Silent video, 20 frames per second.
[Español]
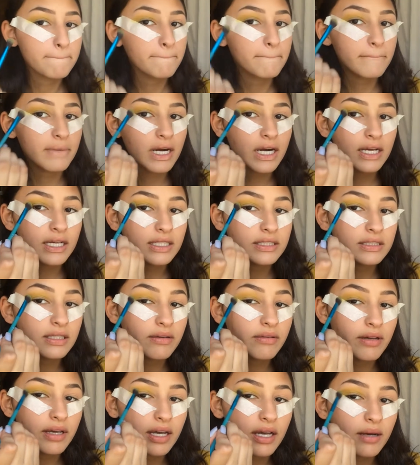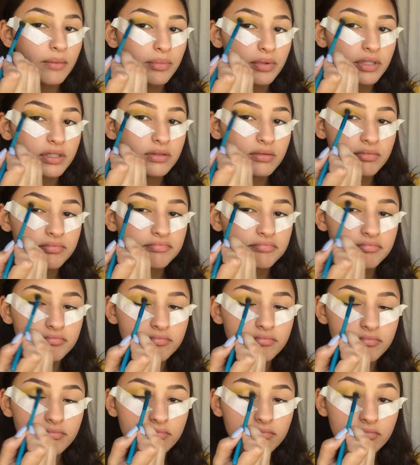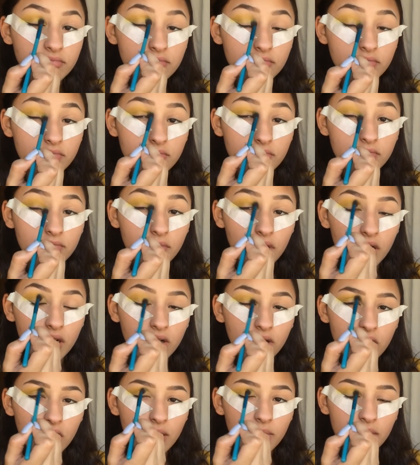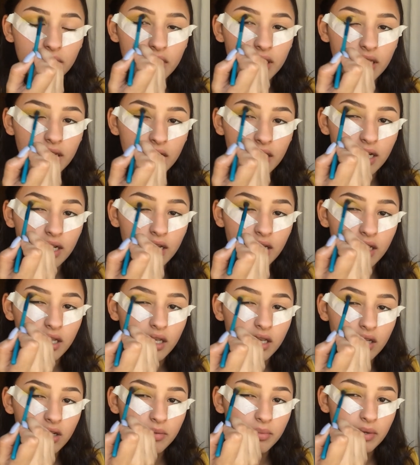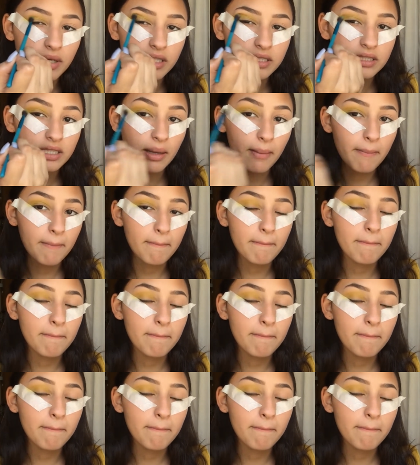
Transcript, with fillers: para que se vea pues mejor el maquillaje y no parezcan